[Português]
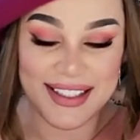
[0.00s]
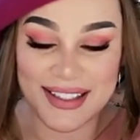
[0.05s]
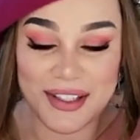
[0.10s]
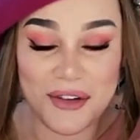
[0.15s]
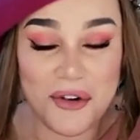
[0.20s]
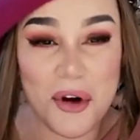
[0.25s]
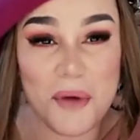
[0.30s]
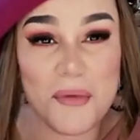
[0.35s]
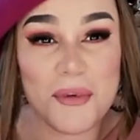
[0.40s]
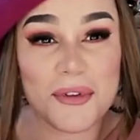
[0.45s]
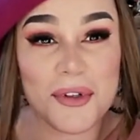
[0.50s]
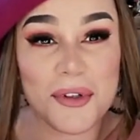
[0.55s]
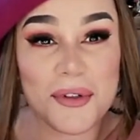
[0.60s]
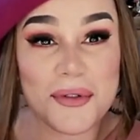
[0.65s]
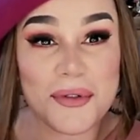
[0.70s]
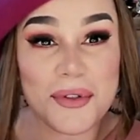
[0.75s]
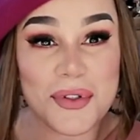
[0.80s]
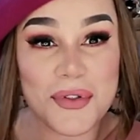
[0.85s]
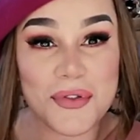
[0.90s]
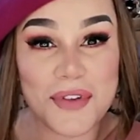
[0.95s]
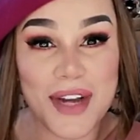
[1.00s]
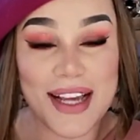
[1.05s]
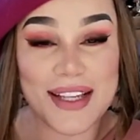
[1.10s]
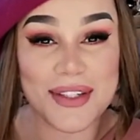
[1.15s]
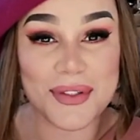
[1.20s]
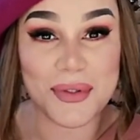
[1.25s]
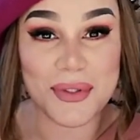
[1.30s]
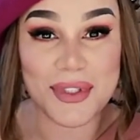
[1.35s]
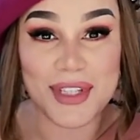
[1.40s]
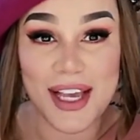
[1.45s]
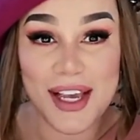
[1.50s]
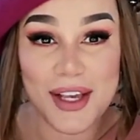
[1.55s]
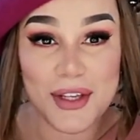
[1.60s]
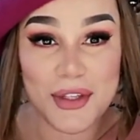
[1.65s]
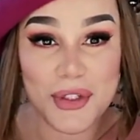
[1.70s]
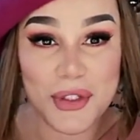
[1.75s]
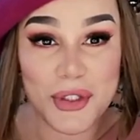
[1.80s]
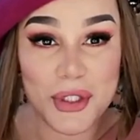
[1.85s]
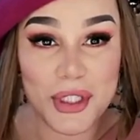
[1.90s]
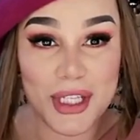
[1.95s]
Assim como todos os frascos
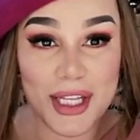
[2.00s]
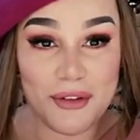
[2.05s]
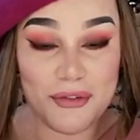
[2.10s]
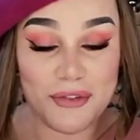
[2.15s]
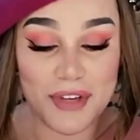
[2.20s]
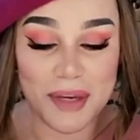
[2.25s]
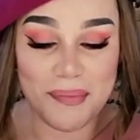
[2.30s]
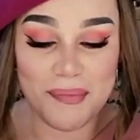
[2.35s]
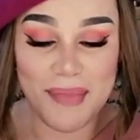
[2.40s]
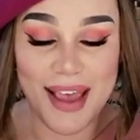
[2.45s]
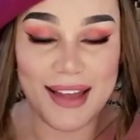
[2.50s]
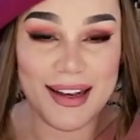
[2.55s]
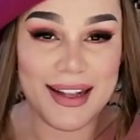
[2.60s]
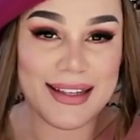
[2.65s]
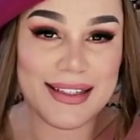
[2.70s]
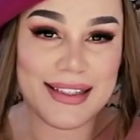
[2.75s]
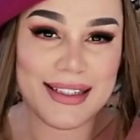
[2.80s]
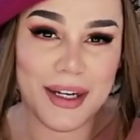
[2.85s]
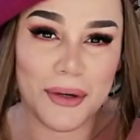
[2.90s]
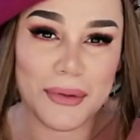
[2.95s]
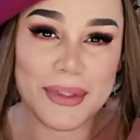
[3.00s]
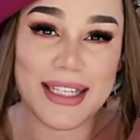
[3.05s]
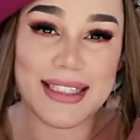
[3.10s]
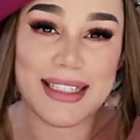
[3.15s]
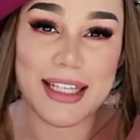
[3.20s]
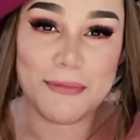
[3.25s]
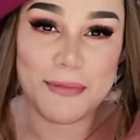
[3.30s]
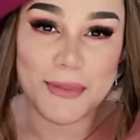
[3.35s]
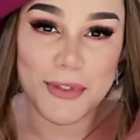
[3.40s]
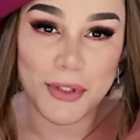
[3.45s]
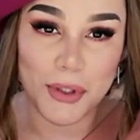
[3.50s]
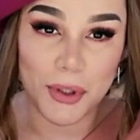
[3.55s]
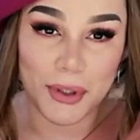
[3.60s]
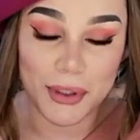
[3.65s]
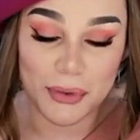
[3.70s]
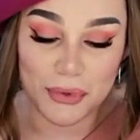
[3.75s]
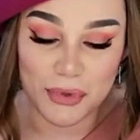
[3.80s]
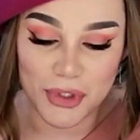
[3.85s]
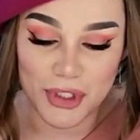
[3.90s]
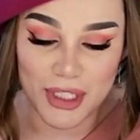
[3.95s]
de La Vie Belle, eles não
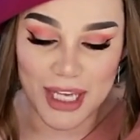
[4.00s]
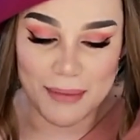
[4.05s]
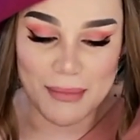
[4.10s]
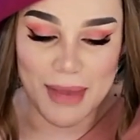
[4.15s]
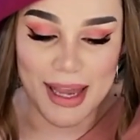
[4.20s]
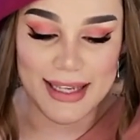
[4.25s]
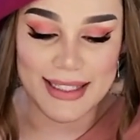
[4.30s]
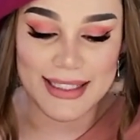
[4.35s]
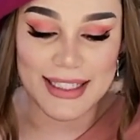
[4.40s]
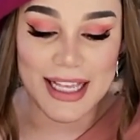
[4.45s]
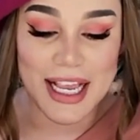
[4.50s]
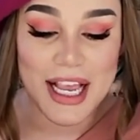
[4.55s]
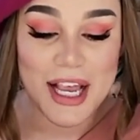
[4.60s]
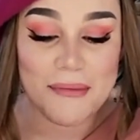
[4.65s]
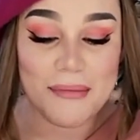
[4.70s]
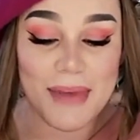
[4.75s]
decepcionam jamais.